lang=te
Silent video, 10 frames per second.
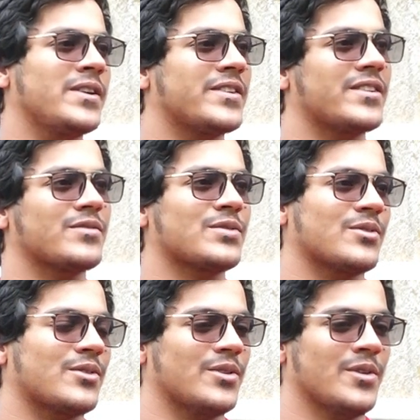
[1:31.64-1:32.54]
బీ ఇన్ లవ్
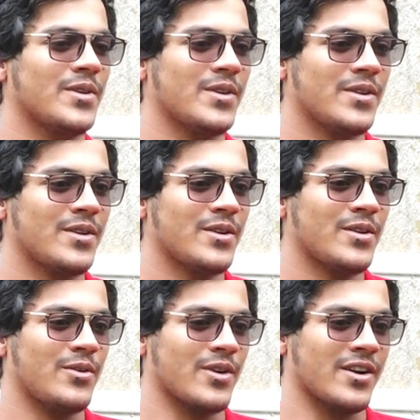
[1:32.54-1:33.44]
సో
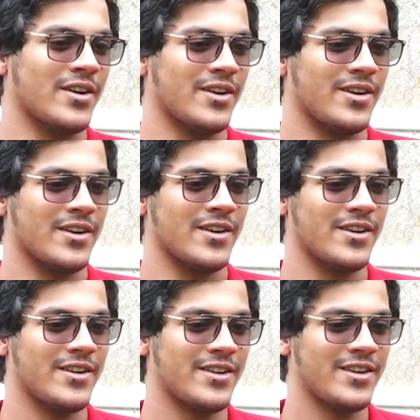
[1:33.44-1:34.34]
ఒక
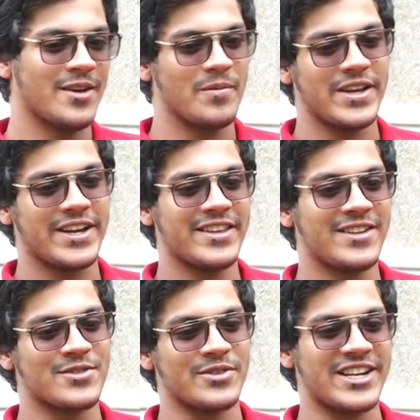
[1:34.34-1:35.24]
మీకే
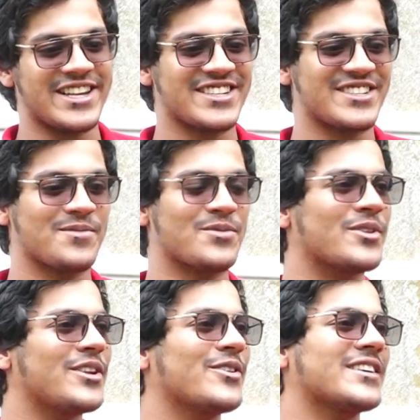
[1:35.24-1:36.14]
తెలుసు రిలేషన్షిప్స్
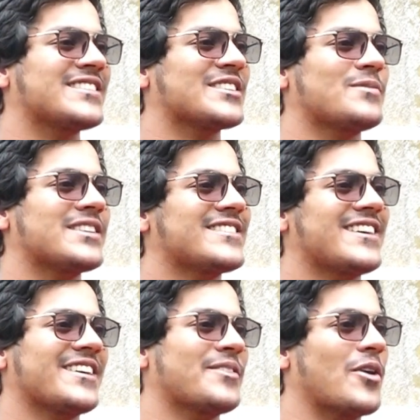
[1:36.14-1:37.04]
ఓన్లీ ఒక సిక్స్ మంత్స్
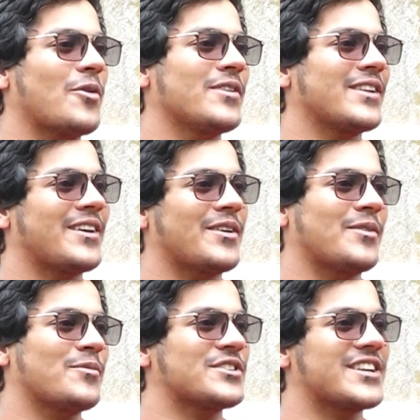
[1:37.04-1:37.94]
దాకా నార్మల్గా
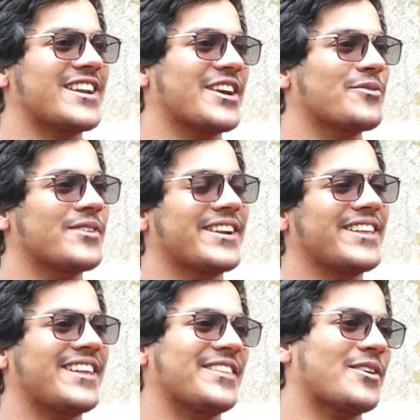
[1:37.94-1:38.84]
ముచ్చట్లు ఎక్కువ ఉంటే
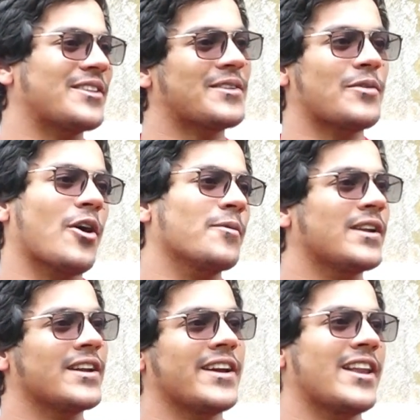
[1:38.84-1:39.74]
దాని తర్వాత
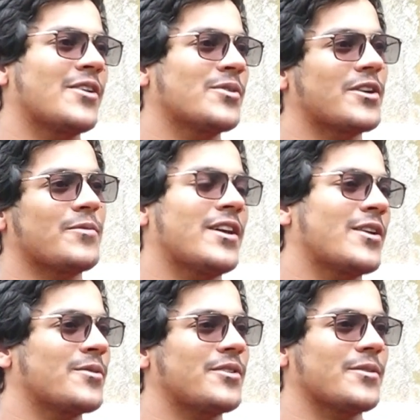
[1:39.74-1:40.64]
నార్మల్గా ఎలా ఉంటామో
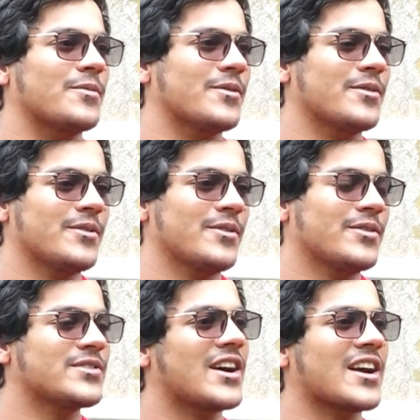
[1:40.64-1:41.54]
అలా ఉంటాము hmm.
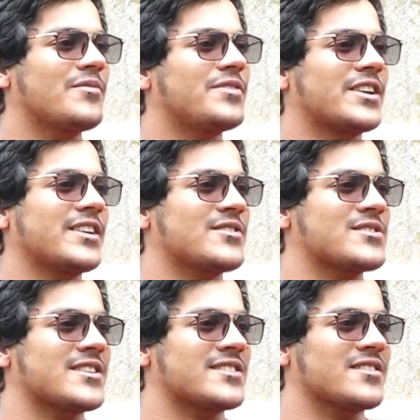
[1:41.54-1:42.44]
సో ఆ కంఫర్ట్నెస్
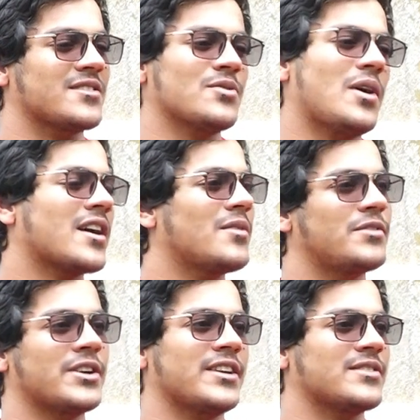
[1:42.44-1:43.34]
వచ్చేస్తుంది సో ఆ
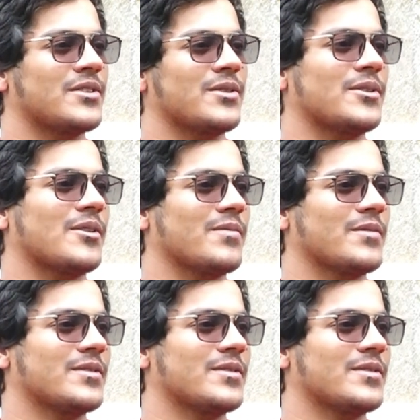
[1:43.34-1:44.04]
కంఫర్ట్నెస్తోనే ఉన్నాం